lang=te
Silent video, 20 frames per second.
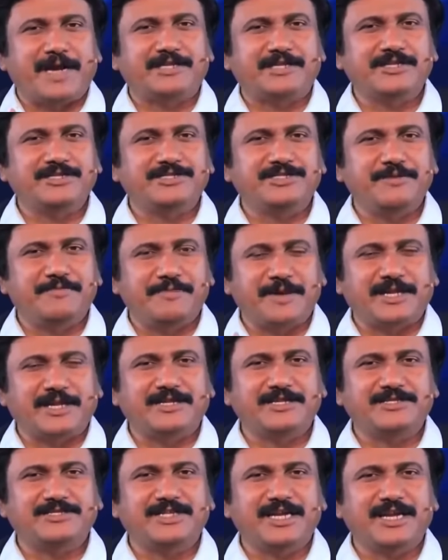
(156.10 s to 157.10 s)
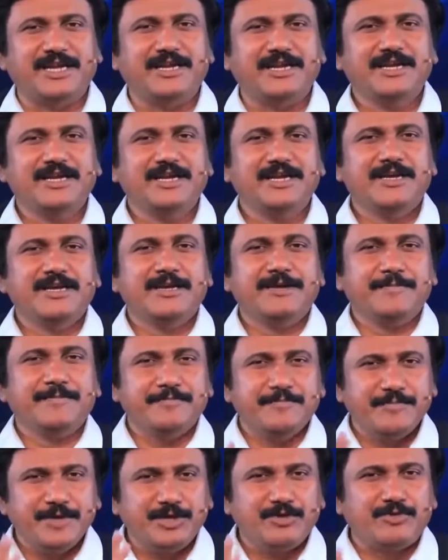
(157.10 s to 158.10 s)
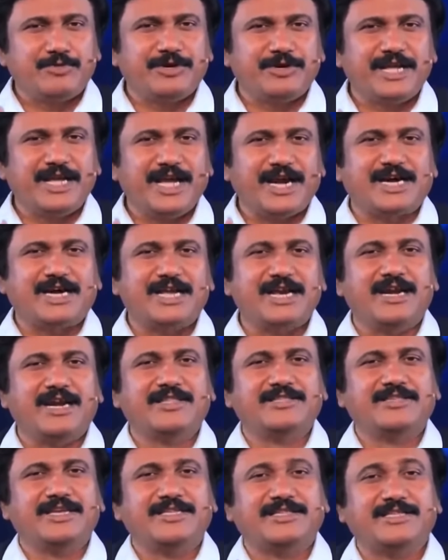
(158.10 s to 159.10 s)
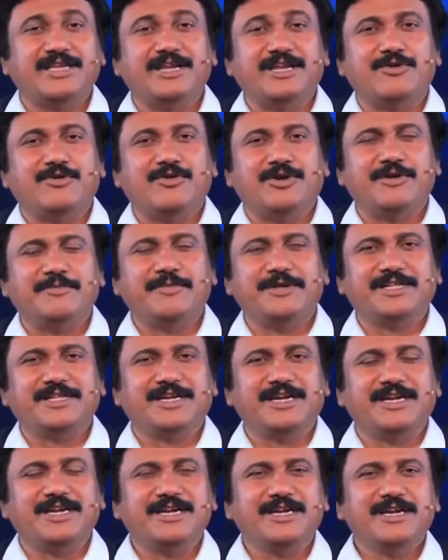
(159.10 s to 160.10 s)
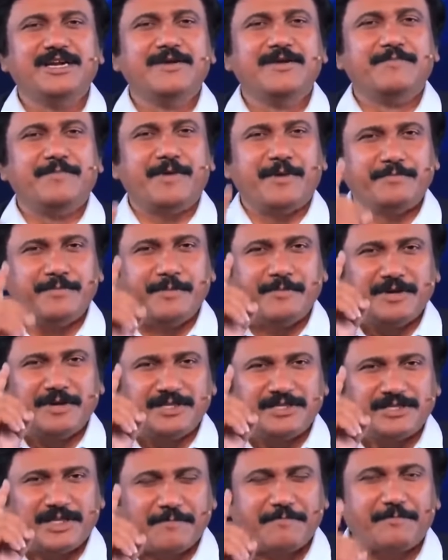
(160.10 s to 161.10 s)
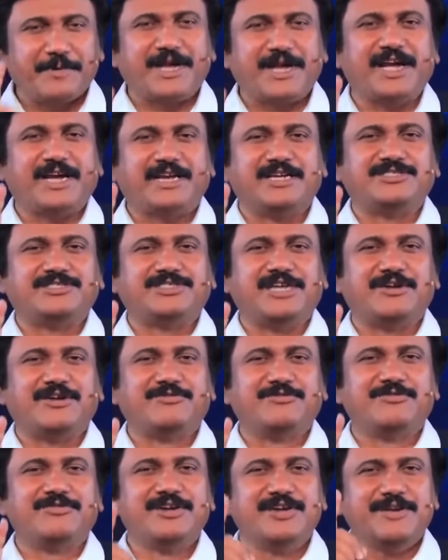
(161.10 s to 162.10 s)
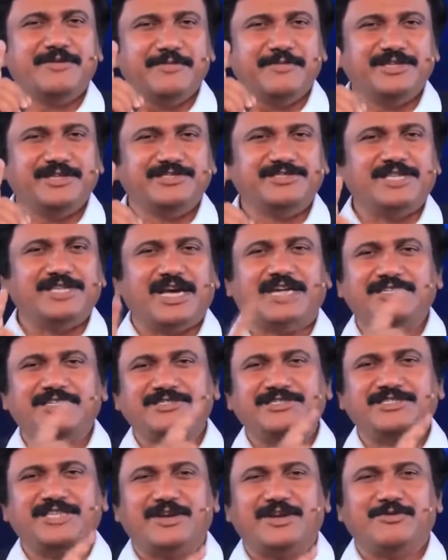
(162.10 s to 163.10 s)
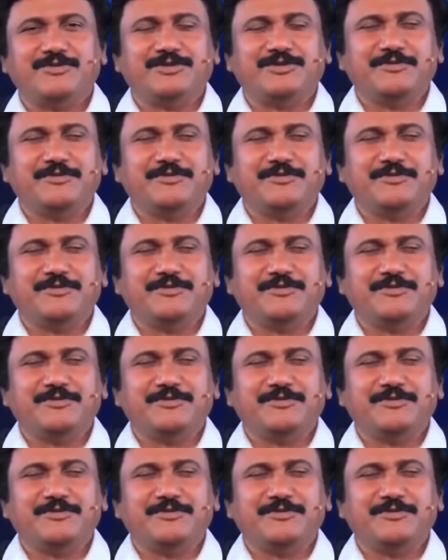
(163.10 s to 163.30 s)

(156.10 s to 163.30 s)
ప్రార్థించి ప్రయత్నిస్తే మీరు కూడా ఎక్కలేనంత ఎత్తైన కొండ మీదకి ప్రభు మిమ్మల్ని తప్పక ఎక్కిస్తాడు మీరు సాధిస్తారు